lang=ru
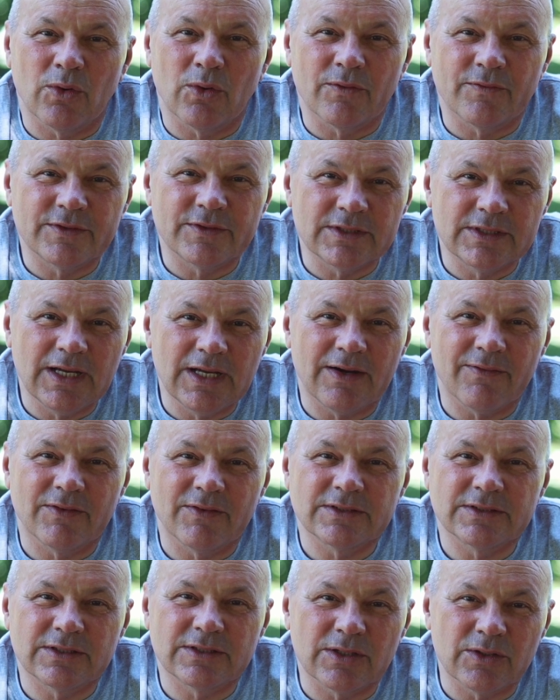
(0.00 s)
он всегда
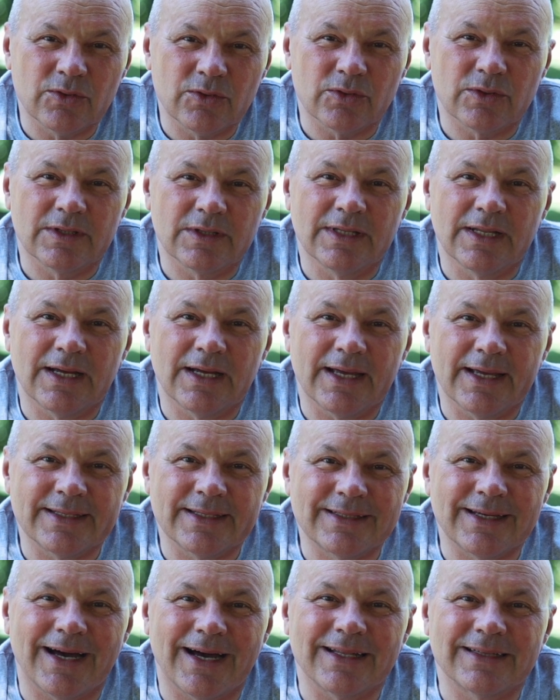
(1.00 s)
восстает на
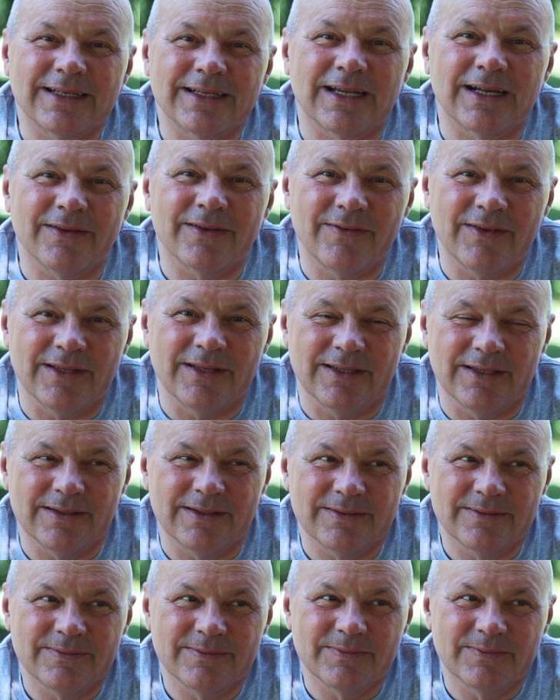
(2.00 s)
это откровение –